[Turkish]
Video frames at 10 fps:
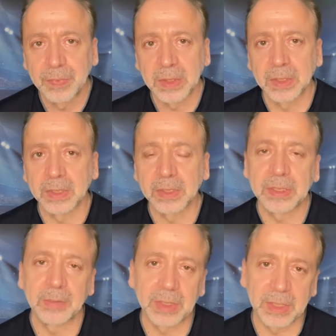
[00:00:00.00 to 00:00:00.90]
E,
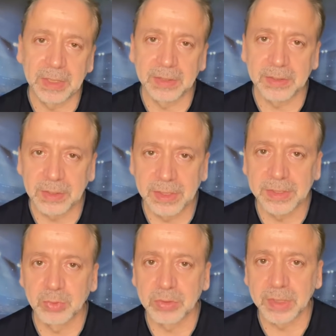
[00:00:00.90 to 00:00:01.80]
tabii kaleci, kaleci
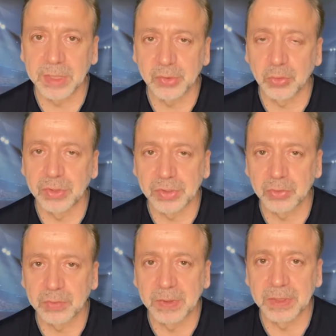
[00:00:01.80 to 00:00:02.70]
Mustara'ya çok iş
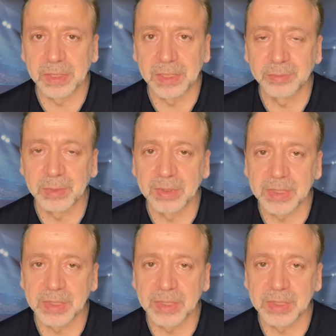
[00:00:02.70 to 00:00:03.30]
düşmedi dediğim gibi.